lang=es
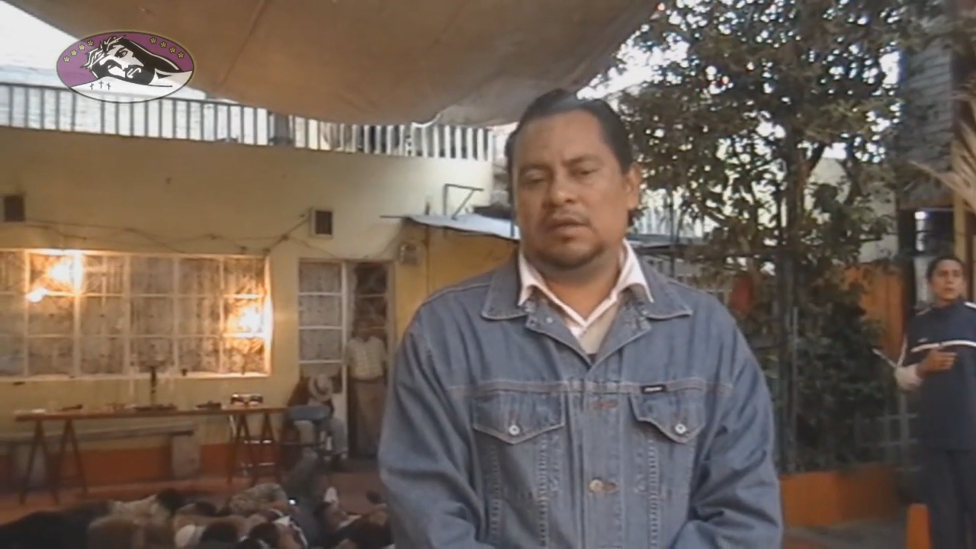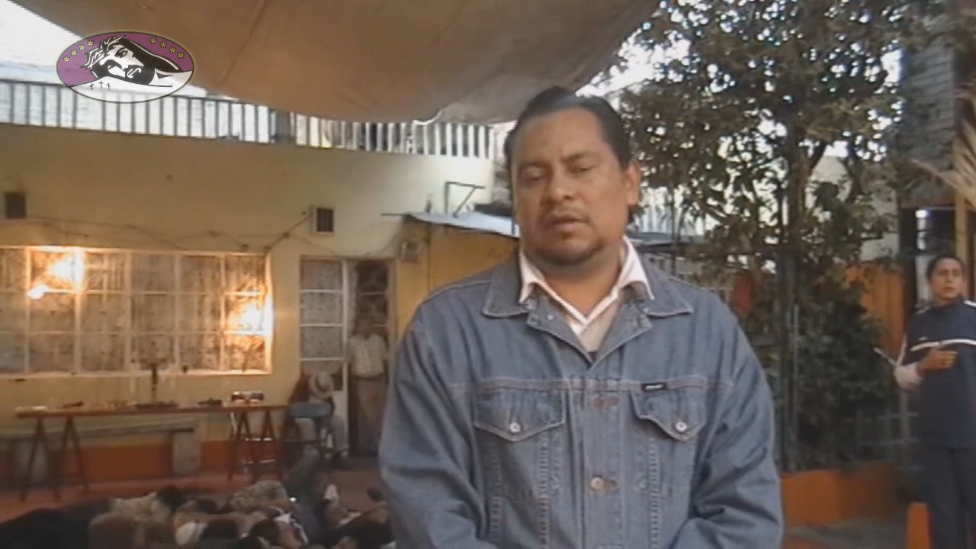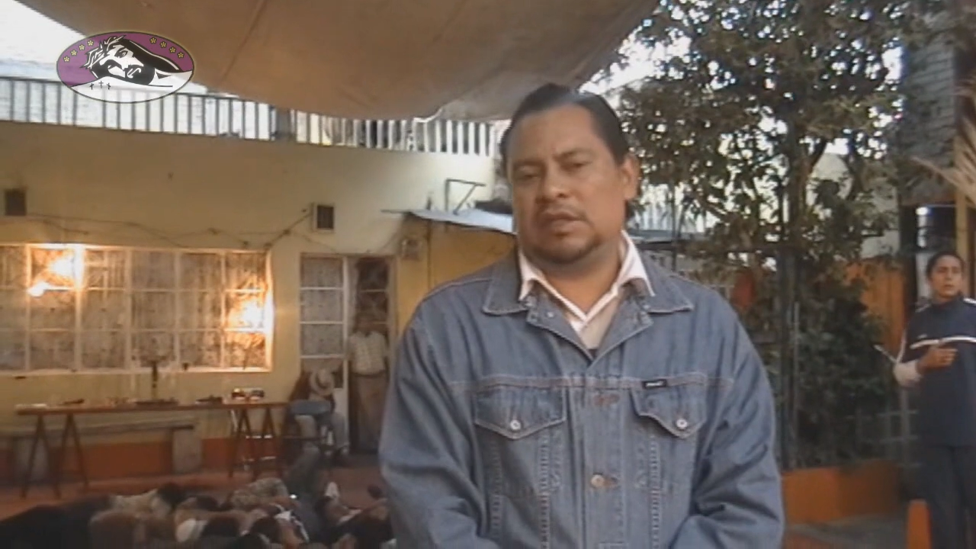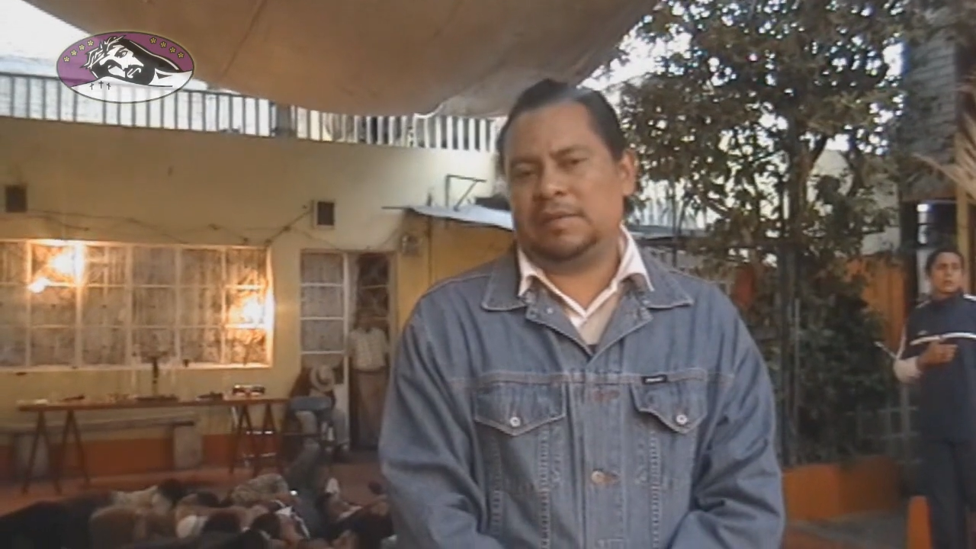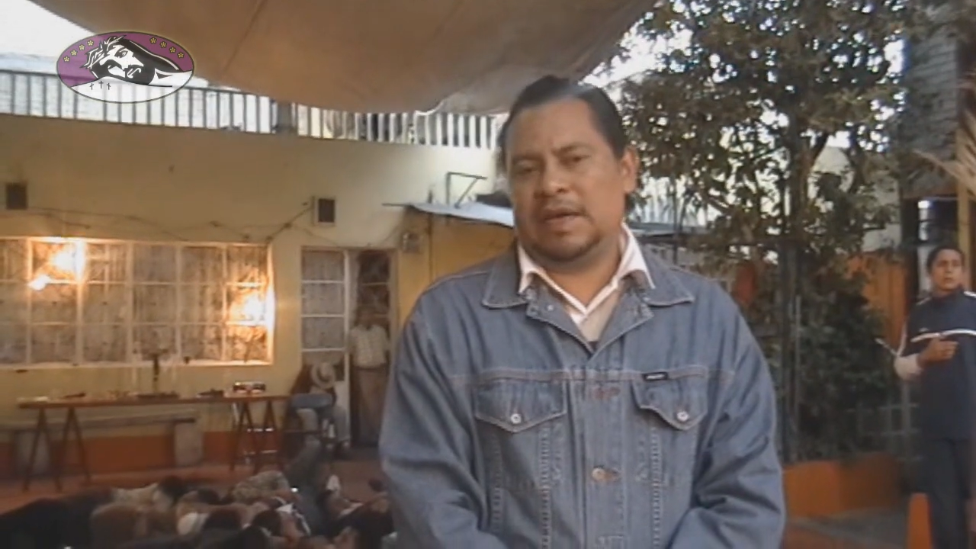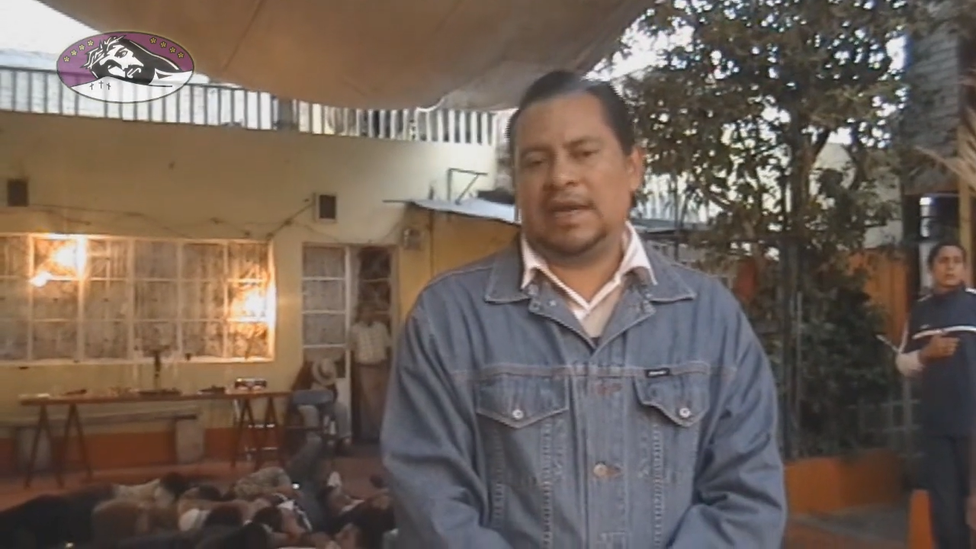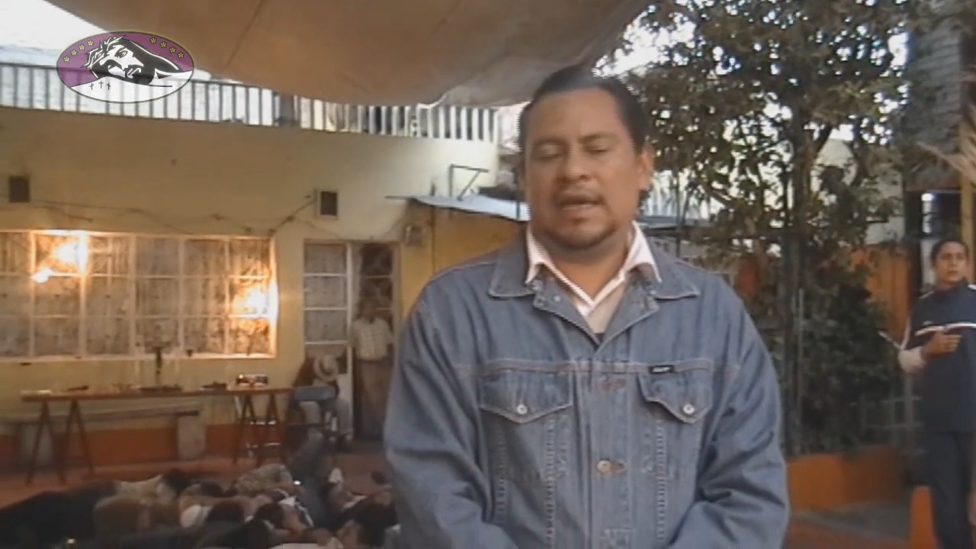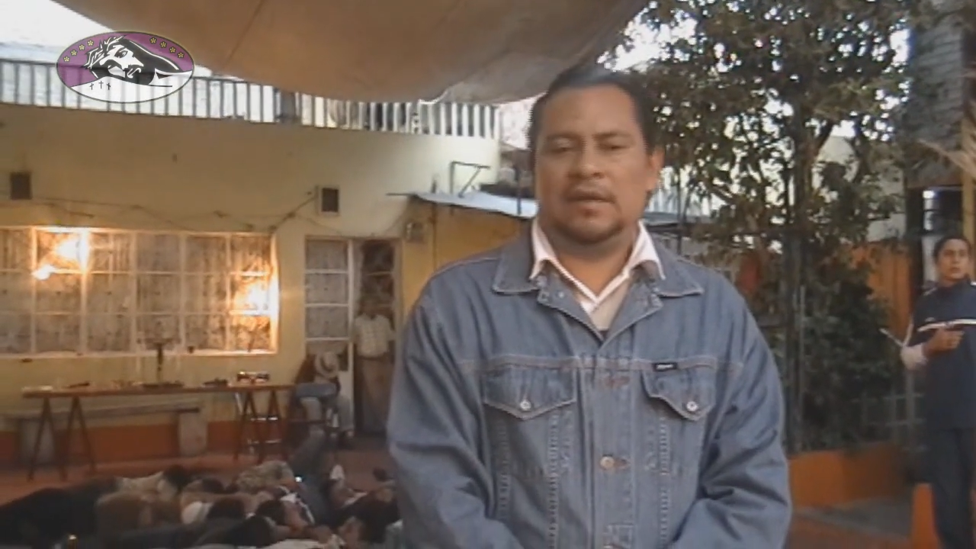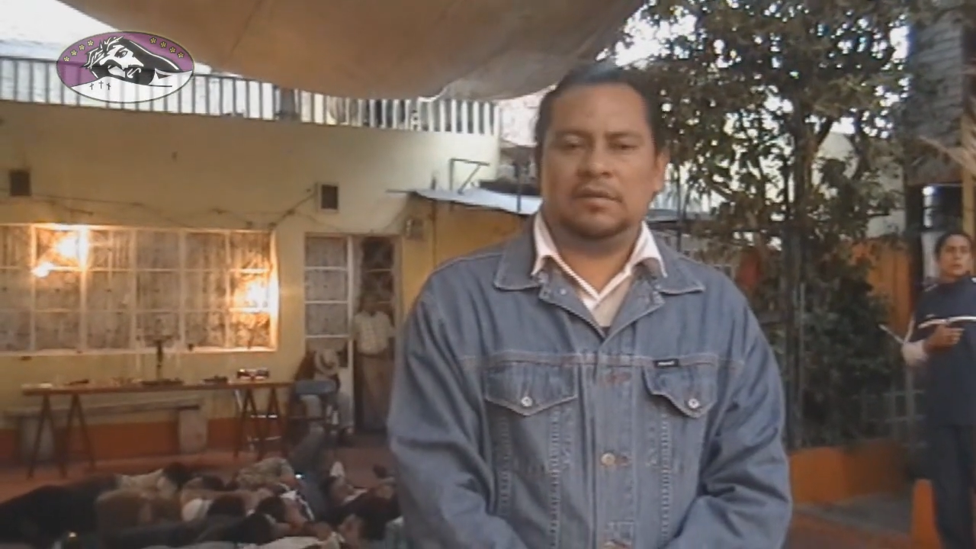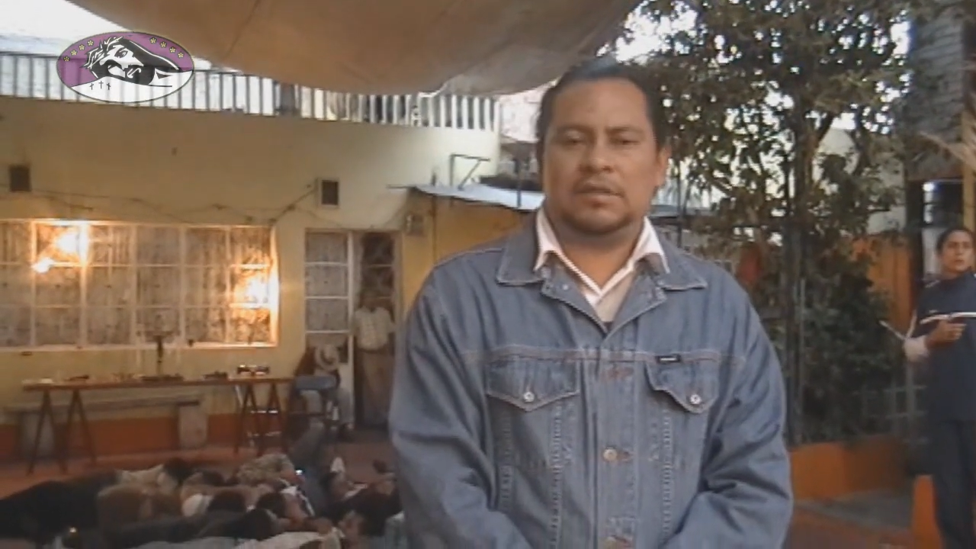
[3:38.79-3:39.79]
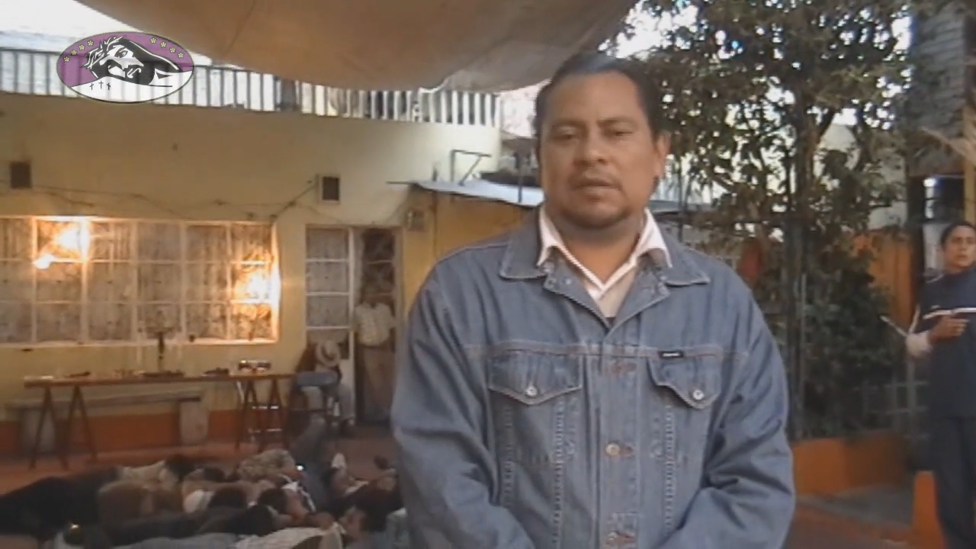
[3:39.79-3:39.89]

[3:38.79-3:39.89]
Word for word: donde te van jalando,